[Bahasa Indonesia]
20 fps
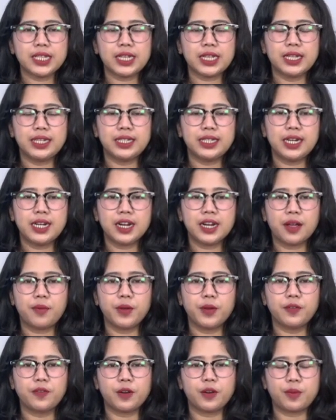Anda, kami
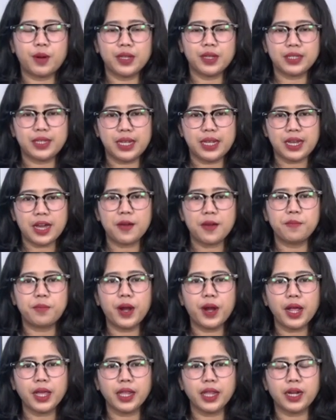informasikan
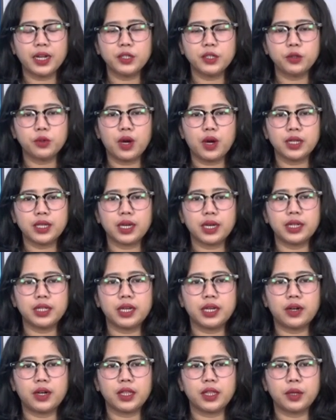perakiraan cuaca di
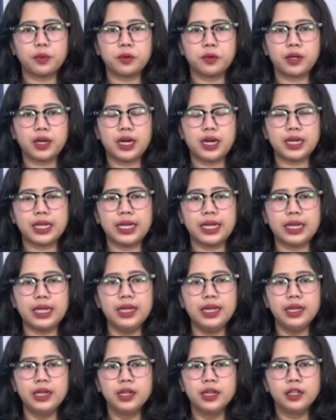Jawa Timur hari ini,
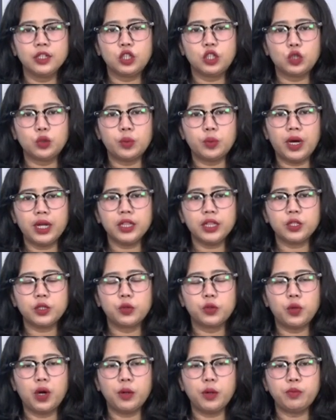Jumat
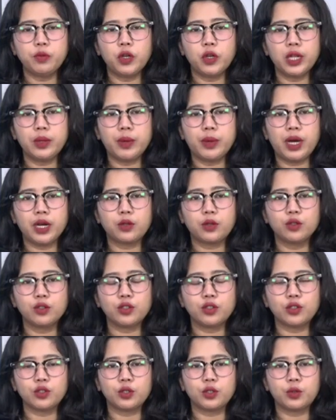25
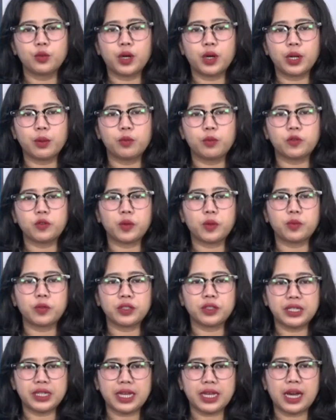Agustus
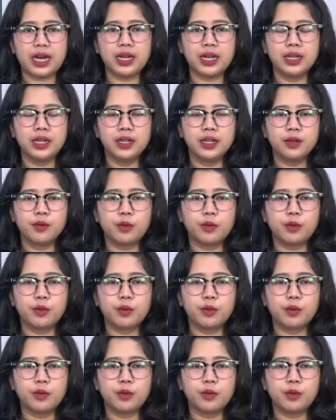2023.